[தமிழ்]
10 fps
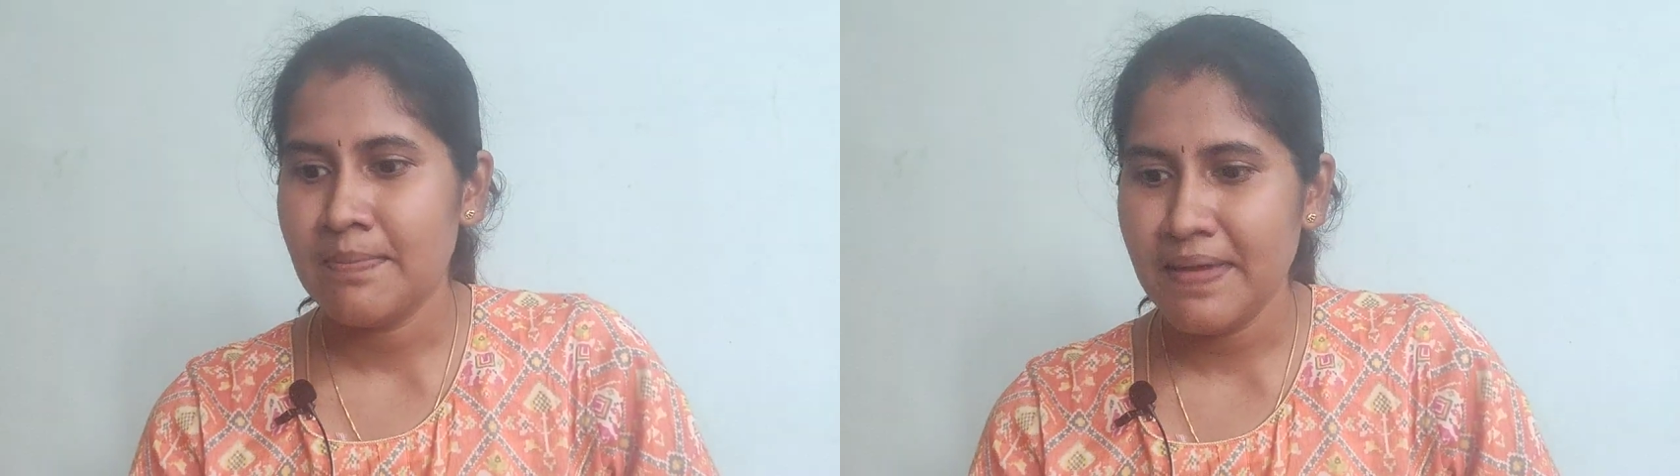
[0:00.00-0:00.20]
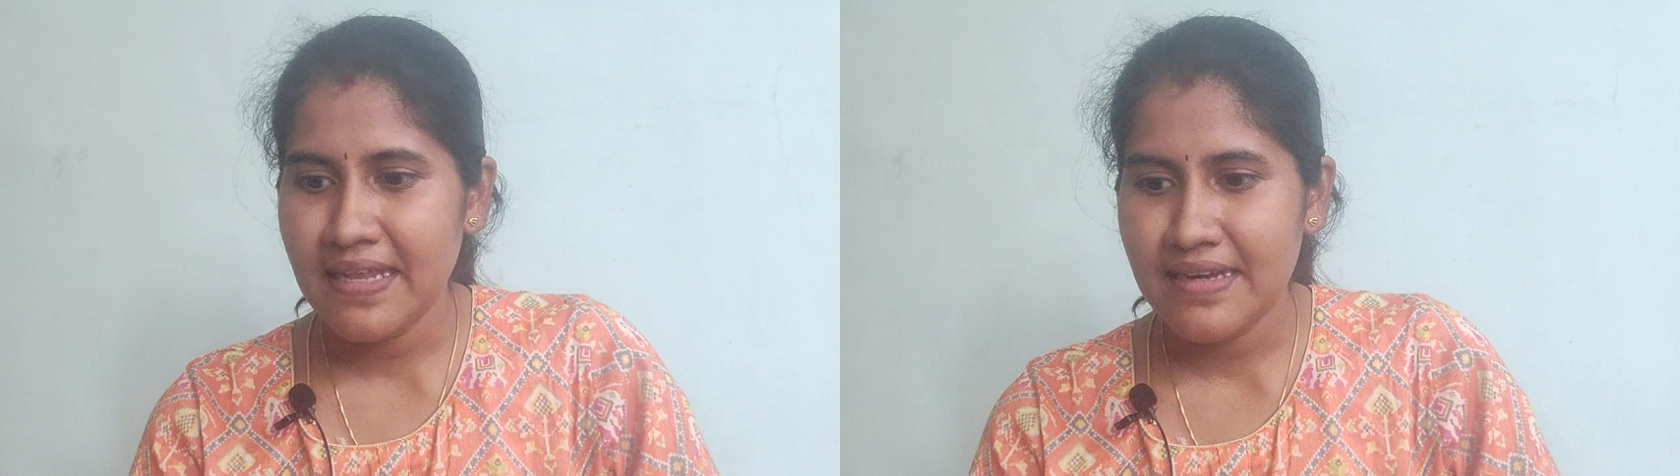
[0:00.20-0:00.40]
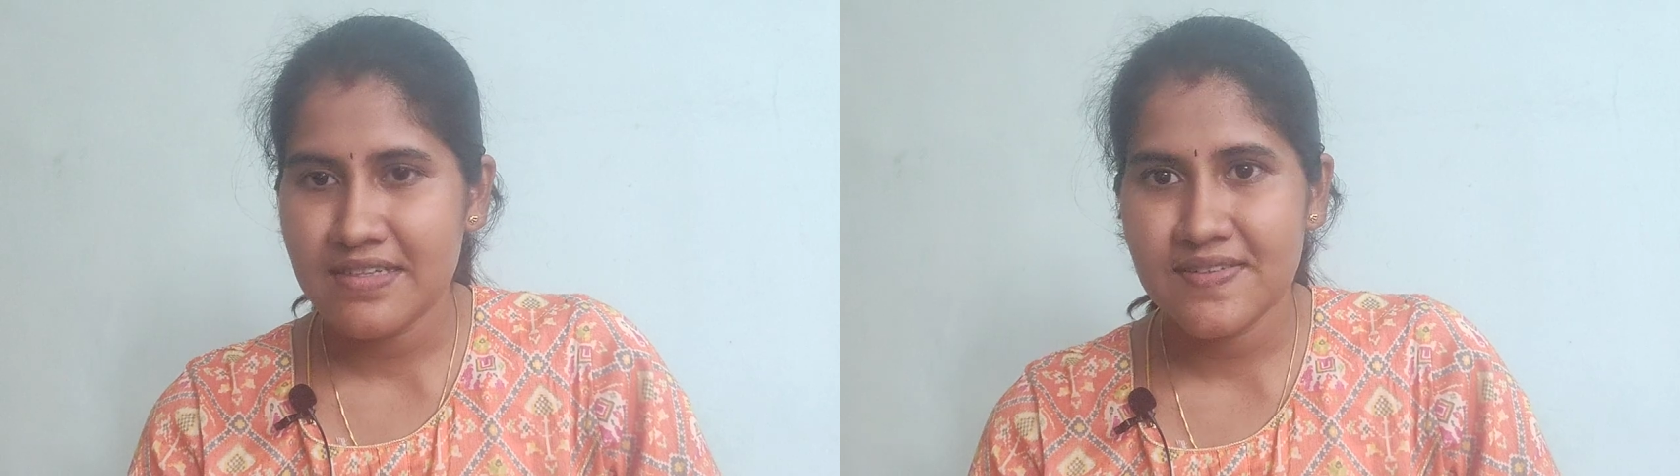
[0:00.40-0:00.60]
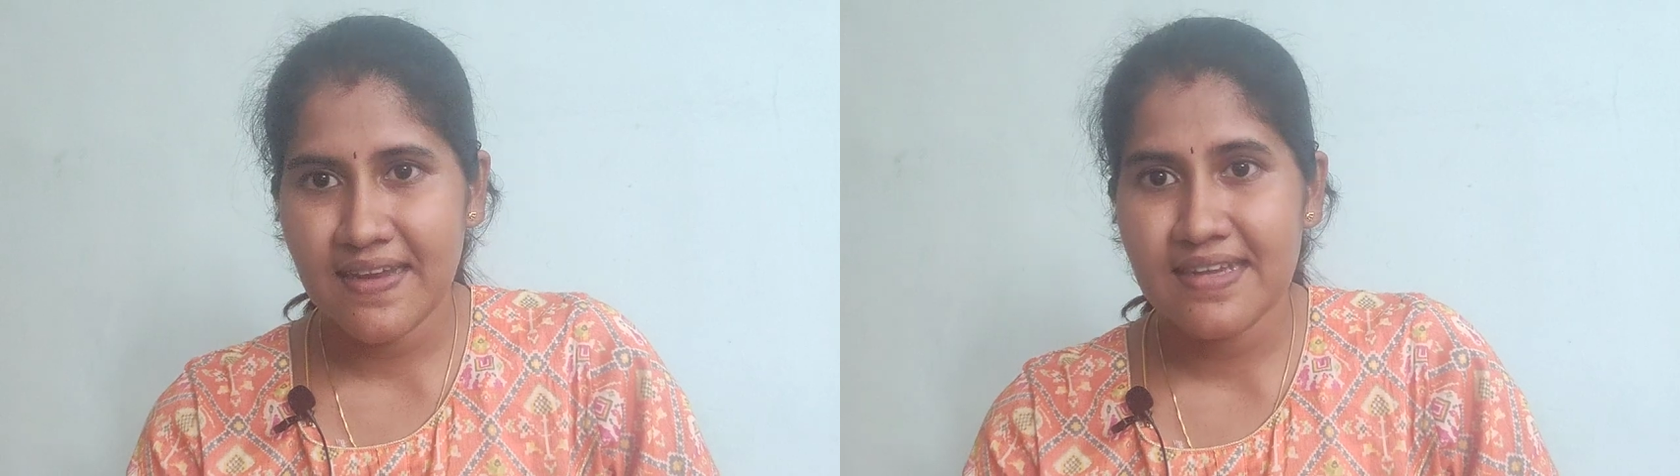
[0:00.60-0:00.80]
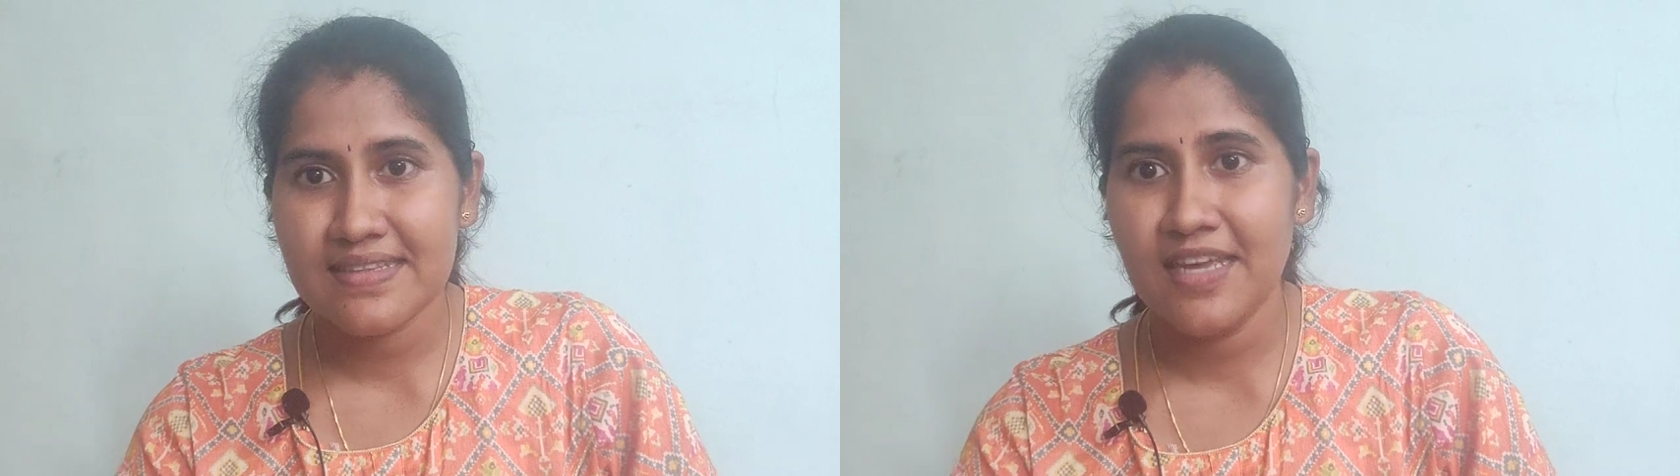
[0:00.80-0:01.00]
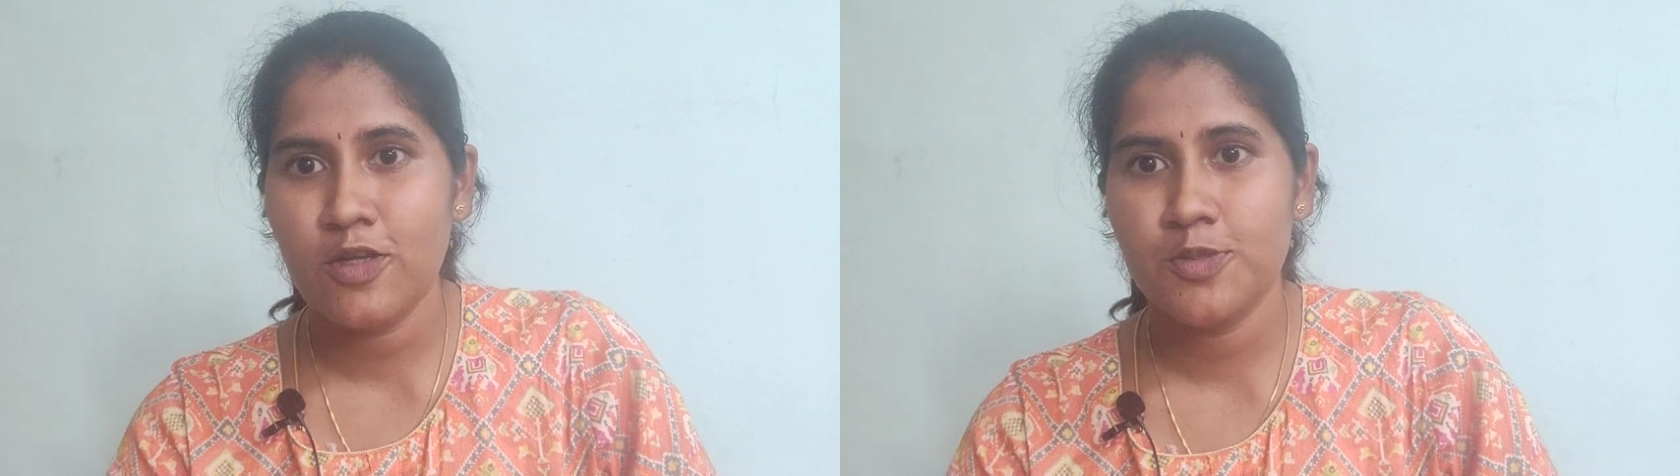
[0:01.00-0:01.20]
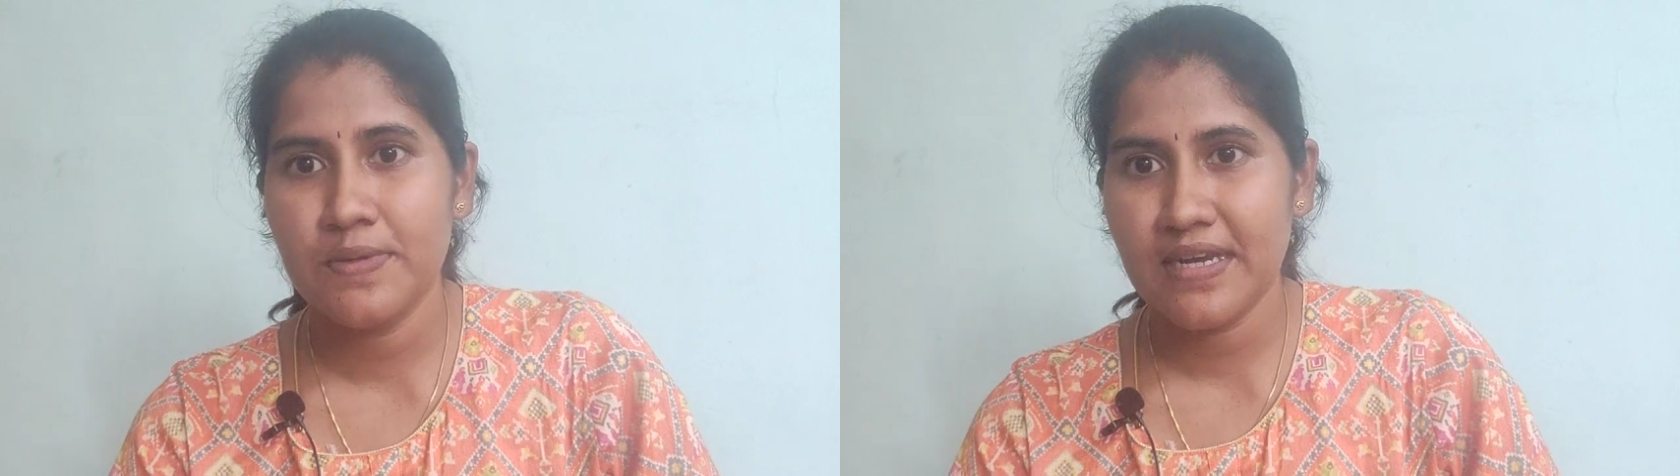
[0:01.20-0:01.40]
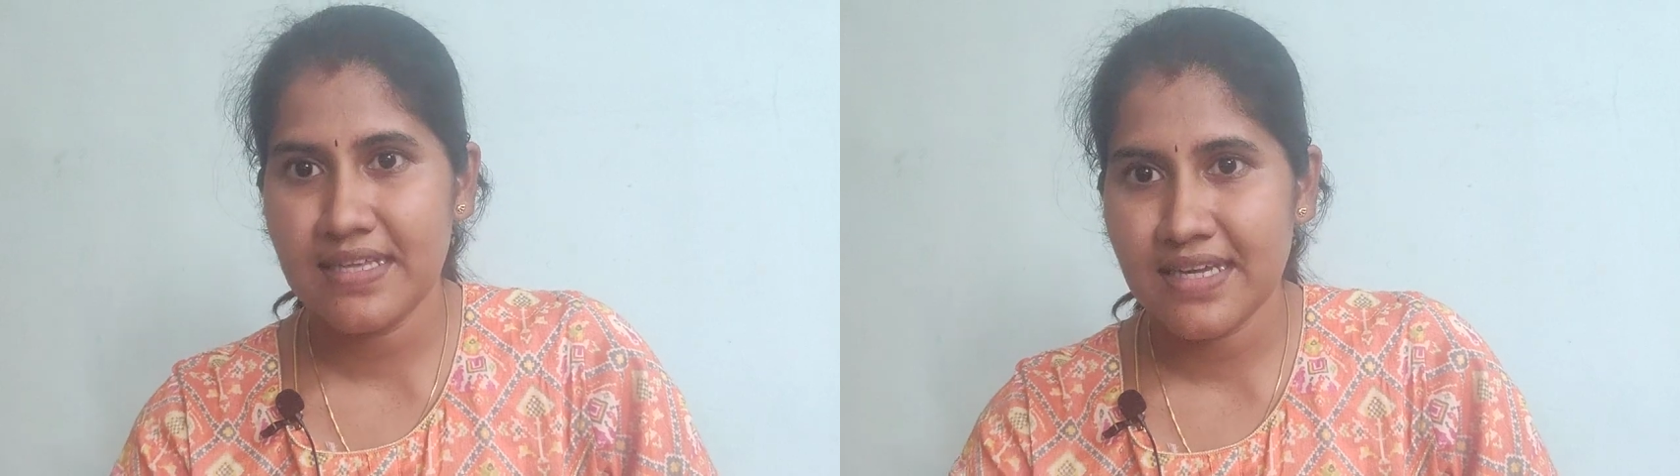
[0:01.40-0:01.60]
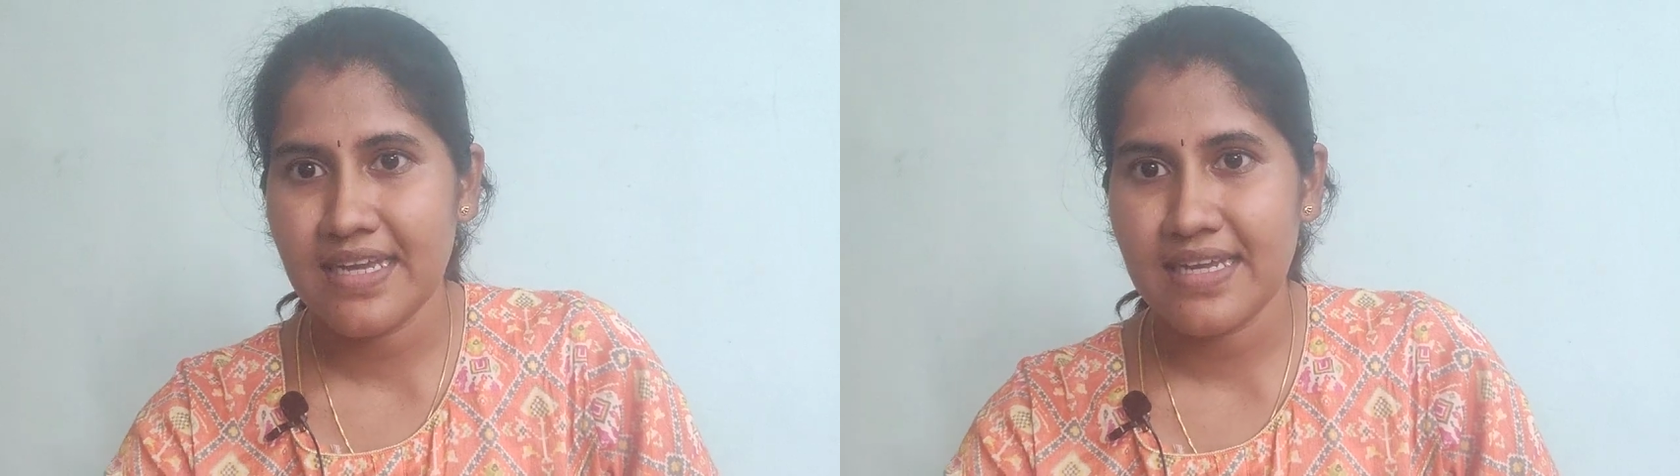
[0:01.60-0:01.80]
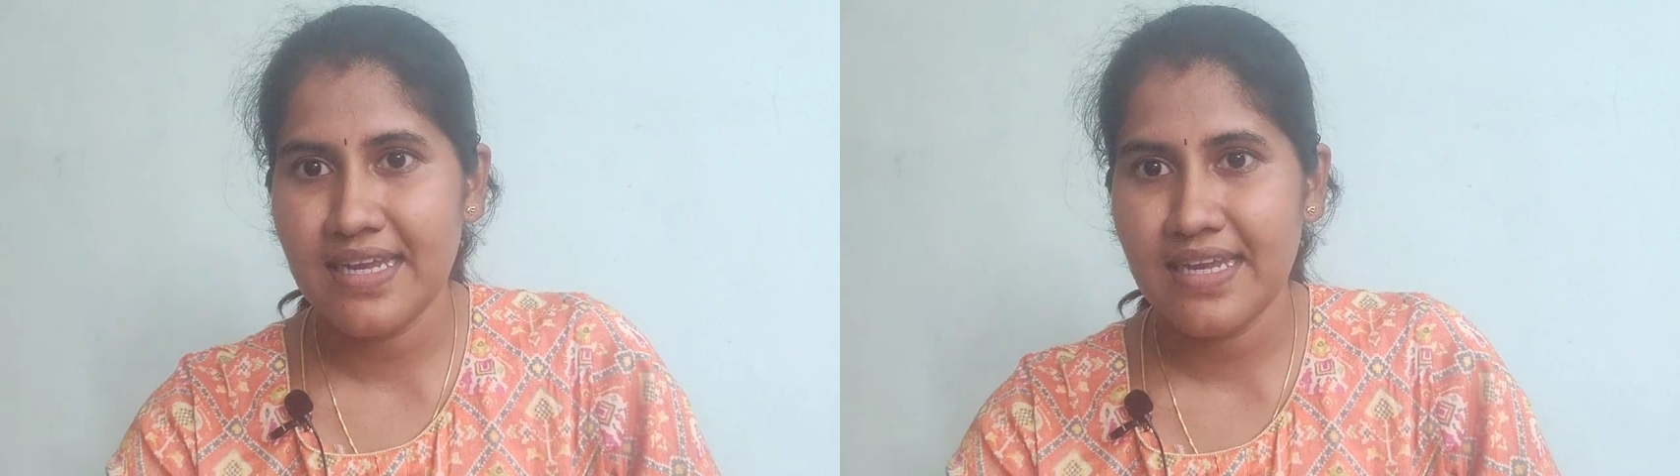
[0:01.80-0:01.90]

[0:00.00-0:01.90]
பீடியாட்ரிஷியன் அங்கே ஹாஸ்பிட்டலில் தாங்க